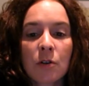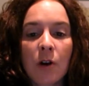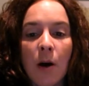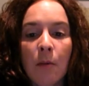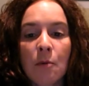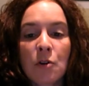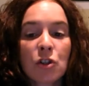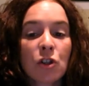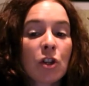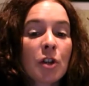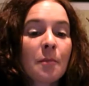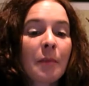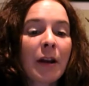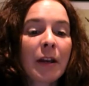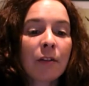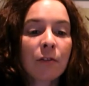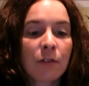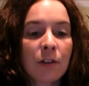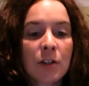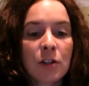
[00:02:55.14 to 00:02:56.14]
ha puesto de
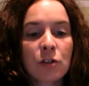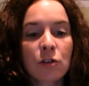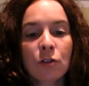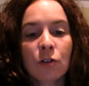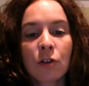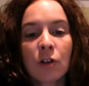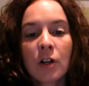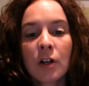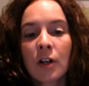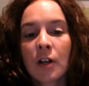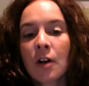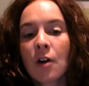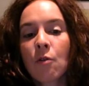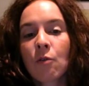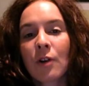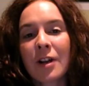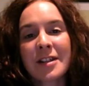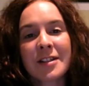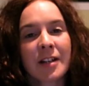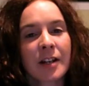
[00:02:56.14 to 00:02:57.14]
manifiesto
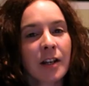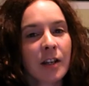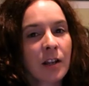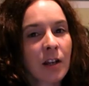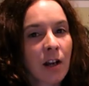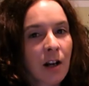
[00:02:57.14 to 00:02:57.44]
una serie